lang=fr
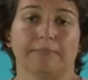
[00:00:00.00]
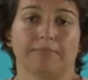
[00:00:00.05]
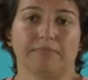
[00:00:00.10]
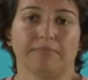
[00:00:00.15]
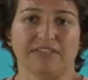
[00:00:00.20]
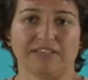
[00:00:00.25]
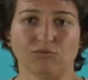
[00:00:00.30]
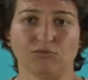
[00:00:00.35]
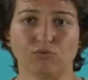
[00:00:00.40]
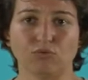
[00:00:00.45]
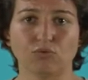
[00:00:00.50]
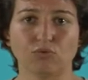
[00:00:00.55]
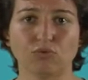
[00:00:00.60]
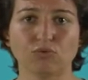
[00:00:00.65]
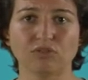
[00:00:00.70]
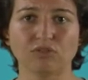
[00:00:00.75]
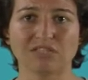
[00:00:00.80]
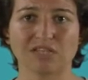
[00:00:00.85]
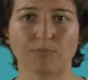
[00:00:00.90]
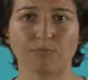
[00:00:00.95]
Mais du
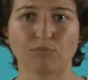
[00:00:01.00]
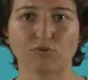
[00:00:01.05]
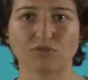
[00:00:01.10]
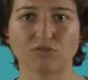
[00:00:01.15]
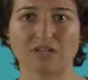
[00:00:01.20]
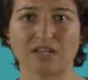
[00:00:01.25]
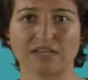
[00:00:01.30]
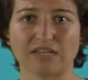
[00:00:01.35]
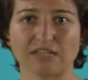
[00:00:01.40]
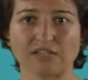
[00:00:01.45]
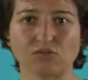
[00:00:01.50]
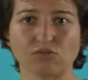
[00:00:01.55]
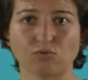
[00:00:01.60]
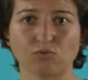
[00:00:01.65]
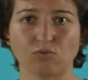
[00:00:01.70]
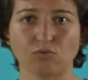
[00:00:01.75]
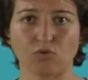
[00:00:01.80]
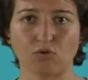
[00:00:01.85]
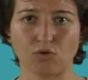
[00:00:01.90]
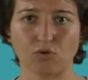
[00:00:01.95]
coup, ça pose la
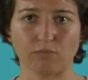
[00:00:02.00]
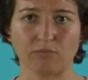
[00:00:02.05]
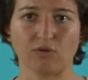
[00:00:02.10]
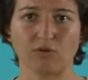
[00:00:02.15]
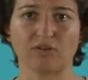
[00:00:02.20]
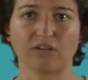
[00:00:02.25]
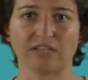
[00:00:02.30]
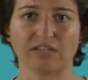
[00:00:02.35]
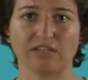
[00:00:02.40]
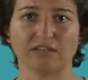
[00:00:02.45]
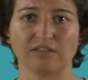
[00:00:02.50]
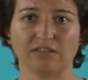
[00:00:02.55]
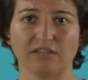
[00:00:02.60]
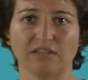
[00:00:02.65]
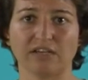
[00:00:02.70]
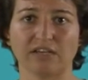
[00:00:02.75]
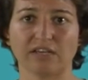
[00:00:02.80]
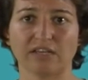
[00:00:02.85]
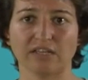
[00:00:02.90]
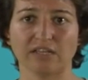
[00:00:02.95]
question de comment
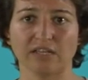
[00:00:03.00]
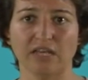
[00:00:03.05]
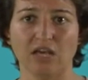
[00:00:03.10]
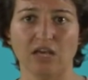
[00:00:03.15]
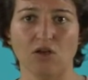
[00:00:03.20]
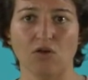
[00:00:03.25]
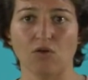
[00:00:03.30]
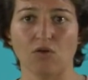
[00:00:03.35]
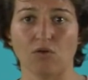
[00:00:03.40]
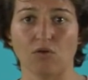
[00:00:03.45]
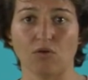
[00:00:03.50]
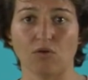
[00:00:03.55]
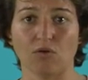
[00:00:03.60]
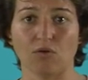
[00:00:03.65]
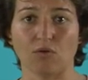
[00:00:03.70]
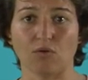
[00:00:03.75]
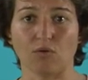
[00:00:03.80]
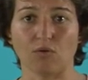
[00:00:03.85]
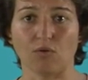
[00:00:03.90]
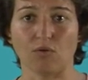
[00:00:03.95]
réintégrer,
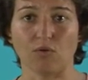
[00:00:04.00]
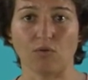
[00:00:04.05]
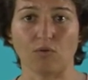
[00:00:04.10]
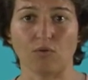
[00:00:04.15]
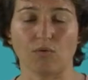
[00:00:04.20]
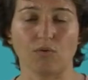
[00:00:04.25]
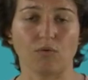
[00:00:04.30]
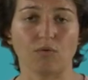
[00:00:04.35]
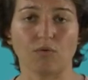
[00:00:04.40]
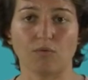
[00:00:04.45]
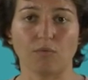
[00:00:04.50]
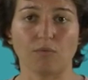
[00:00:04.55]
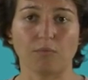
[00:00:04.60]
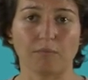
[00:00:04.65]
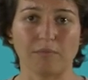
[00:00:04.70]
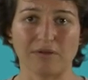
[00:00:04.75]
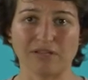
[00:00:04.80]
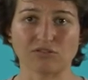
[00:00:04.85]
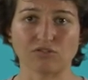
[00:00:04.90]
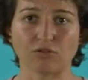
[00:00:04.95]
euh,
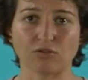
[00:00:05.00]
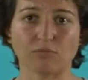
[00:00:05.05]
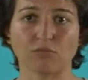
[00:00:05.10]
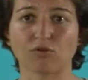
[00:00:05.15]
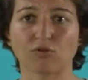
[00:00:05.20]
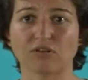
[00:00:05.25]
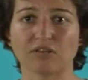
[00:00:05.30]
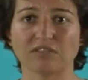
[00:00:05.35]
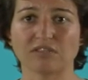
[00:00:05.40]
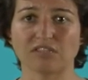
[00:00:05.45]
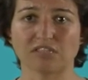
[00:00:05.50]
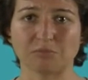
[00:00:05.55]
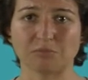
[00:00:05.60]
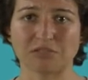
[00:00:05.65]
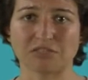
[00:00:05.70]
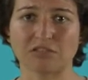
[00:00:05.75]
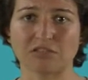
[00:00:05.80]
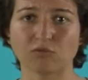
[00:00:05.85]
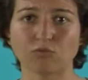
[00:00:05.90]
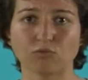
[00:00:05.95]
pas seulement les
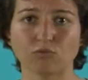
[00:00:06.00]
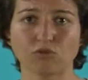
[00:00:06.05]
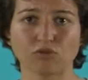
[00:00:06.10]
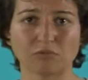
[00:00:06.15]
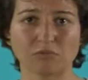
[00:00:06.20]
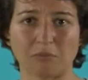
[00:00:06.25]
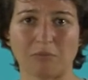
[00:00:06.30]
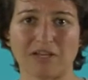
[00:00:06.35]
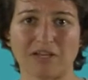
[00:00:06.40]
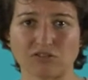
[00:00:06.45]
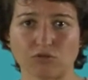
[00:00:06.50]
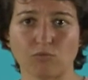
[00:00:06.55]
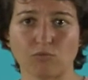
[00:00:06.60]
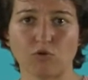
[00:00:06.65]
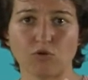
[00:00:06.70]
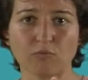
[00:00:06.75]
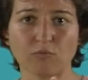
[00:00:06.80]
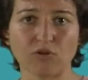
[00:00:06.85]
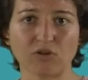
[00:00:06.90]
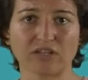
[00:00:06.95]
espèces légumineuses, mais par exemple,
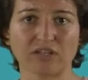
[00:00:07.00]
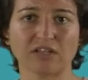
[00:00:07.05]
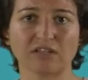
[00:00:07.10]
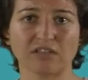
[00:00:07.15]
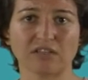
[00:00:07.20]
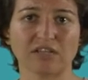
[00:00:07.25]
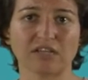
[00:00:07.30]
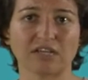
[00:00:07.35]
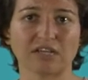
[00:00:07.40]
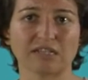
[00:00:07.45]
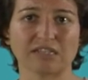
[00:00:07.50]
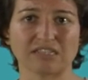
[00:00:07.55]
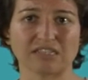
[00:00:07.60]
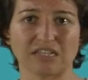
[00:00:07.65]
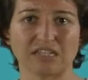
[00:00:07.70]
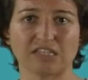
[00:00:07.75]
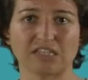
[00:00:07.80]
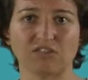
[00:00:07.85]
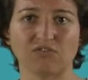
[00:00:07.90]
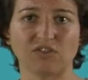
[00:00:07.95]
comment réintégrer des
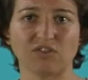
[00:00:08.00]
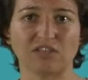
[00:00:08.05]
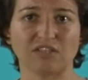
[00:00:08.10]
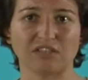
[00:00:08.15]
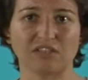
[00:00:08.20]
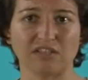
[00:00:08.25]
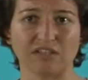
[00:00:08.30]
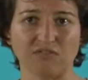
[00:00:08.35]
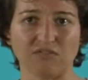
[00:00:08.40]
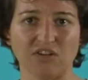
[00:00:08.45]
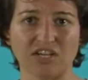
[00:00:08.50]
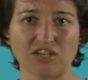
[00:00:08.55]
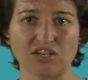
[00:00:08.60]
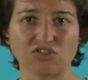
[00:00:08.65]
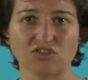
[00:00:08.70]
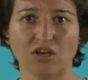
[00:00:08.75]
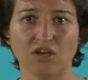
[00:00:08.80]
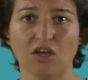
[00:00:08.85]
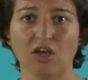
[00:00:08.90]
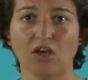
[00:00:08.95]
activités d'élevage